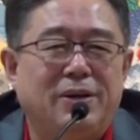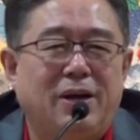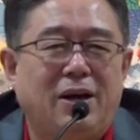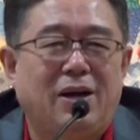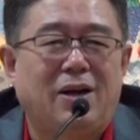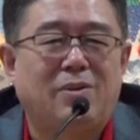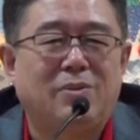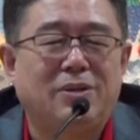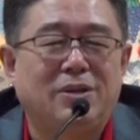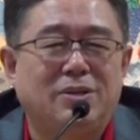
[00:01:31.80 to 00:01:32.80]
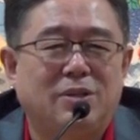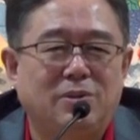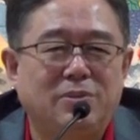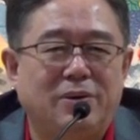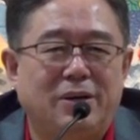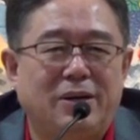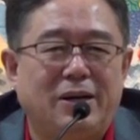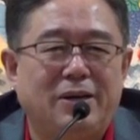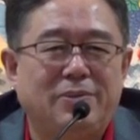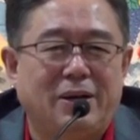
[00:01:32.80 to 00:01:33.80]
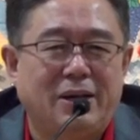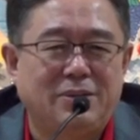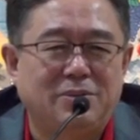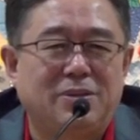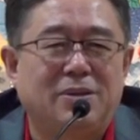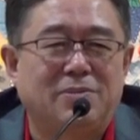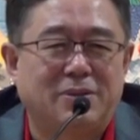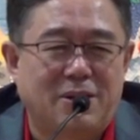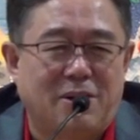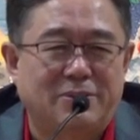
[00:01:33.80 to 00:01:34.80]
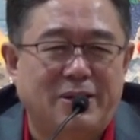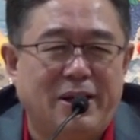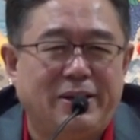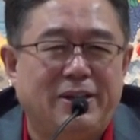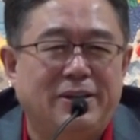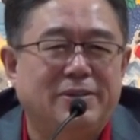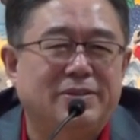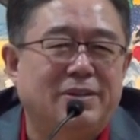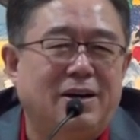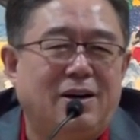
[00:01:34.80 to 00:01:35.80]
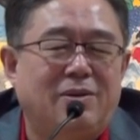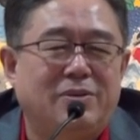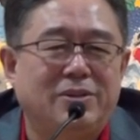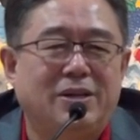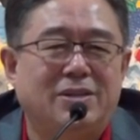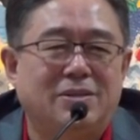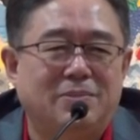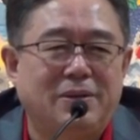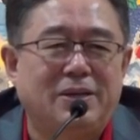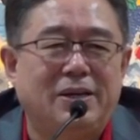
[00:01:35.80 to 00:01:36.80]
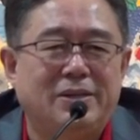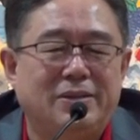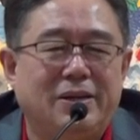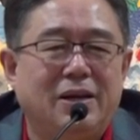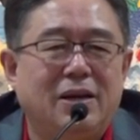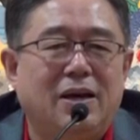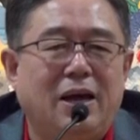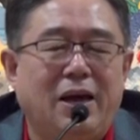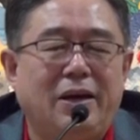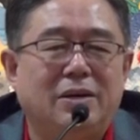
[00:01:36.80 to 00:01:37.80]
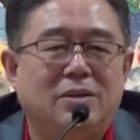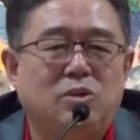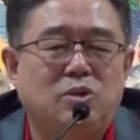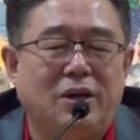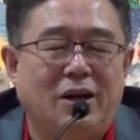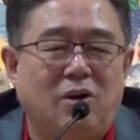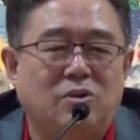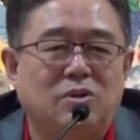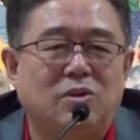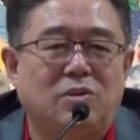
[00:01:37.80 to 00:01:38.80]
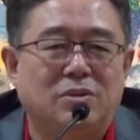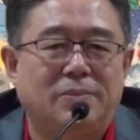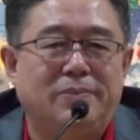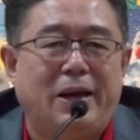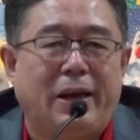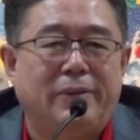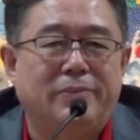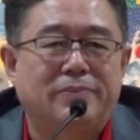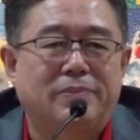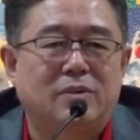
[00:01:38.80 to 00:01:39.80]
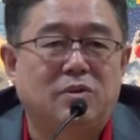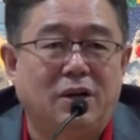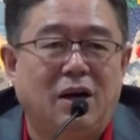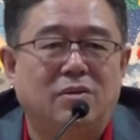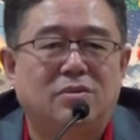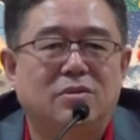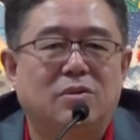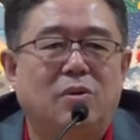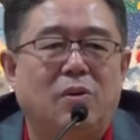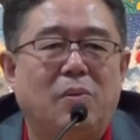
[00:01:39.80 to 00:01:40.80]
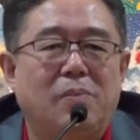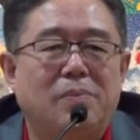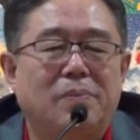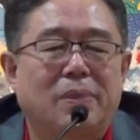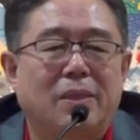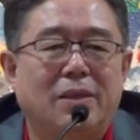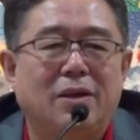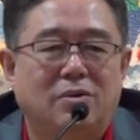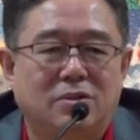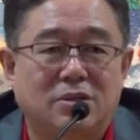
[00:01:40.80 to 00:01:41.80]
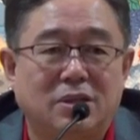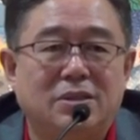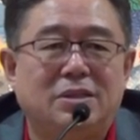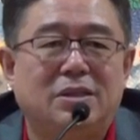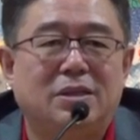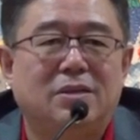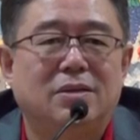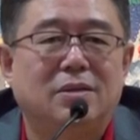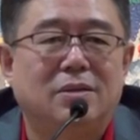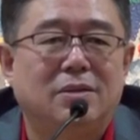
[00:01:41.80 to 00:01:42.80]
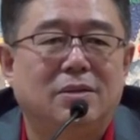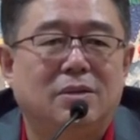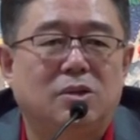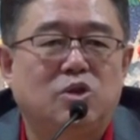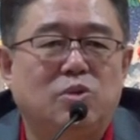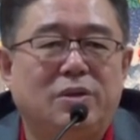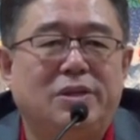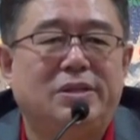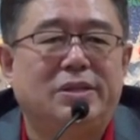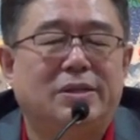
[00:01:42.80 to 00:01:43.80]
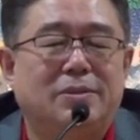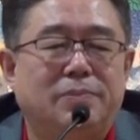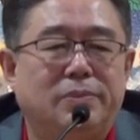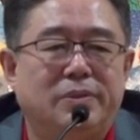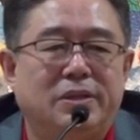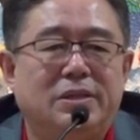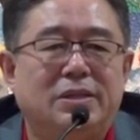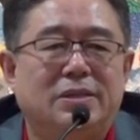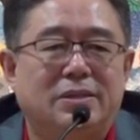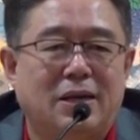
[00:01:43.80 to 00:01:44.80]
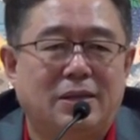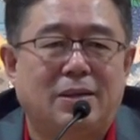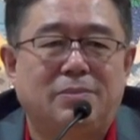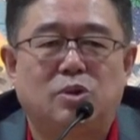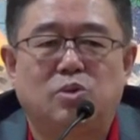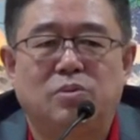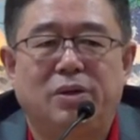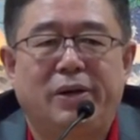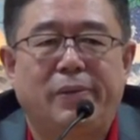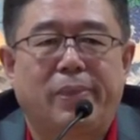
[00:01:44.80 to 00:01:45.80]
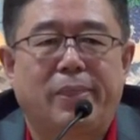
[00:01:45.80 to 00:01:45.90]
哎呀，我那个小女儿啊，原来就是跟我讨债的。啊，我那个什么人，这哎，绝了之后怎么办？绝了之后要升起出离心和菩提心，带他们处理